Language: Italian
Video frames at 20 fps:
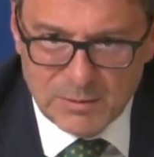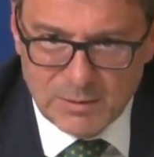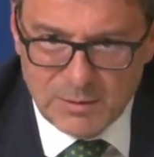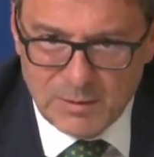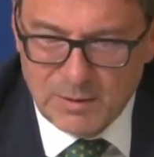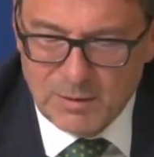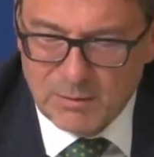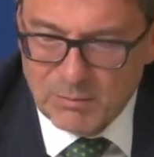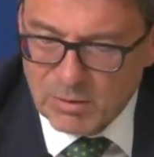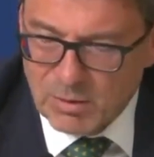
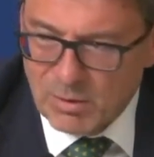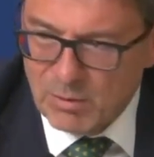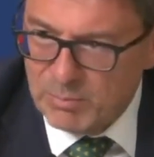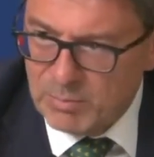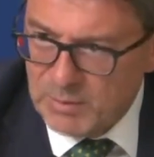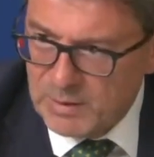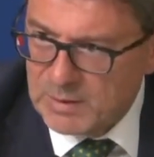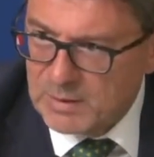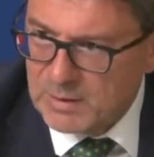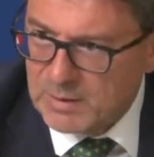in
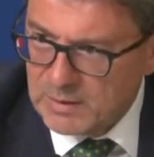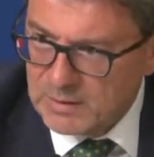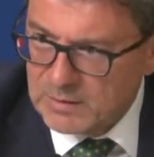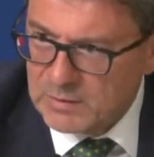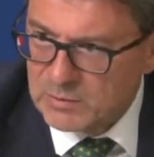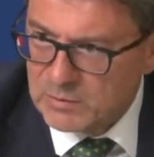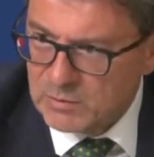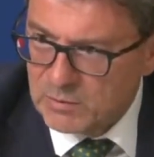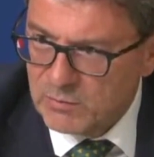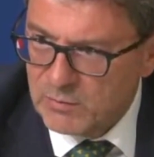Europa, che
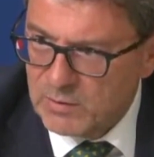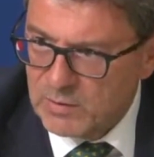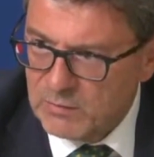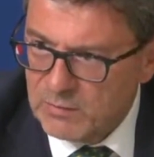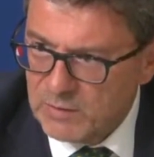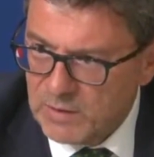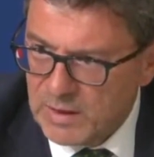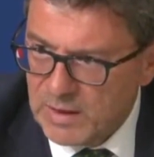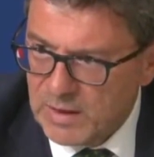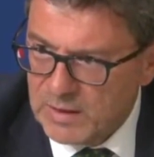si sono
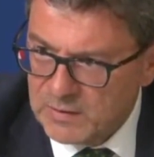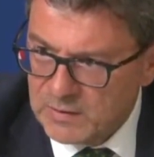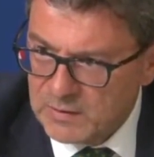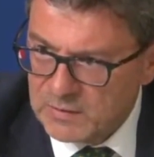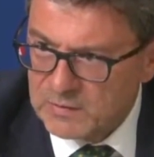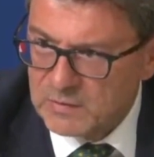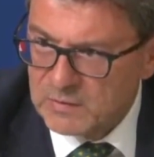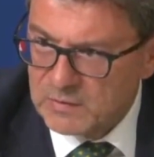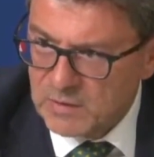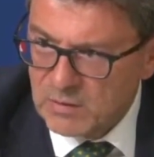verificati, che
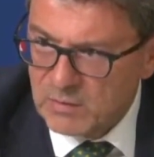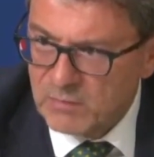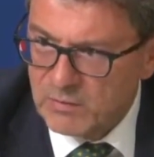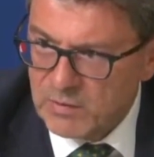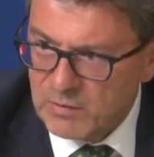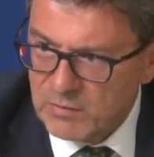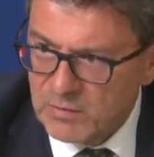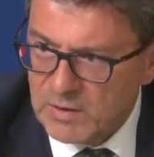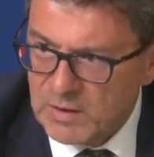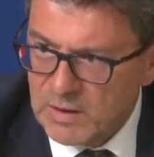si stanno
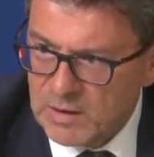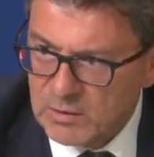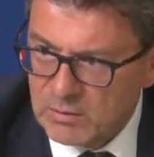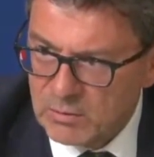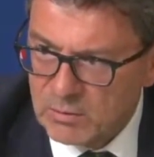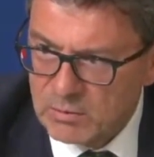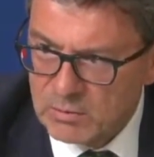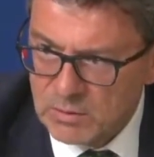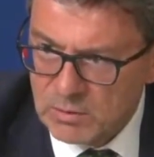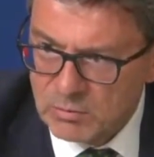
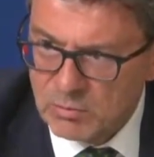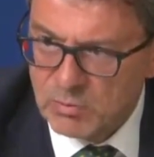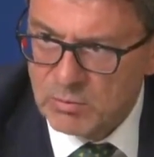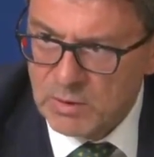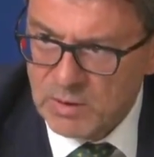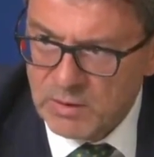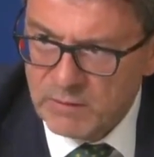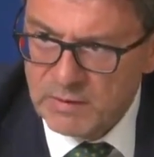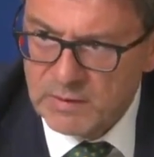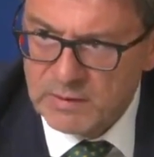verificando nel
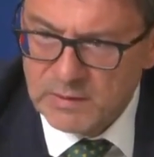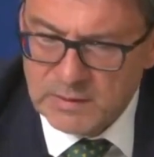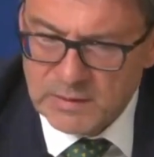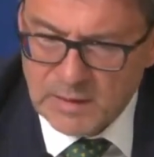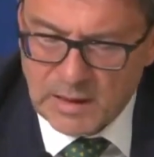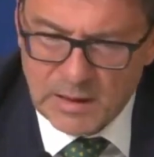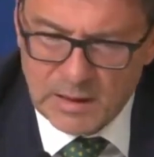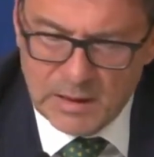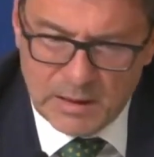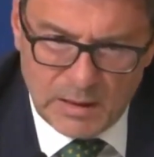
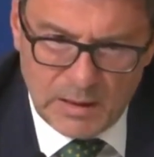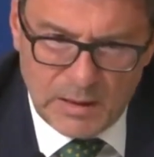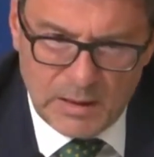2023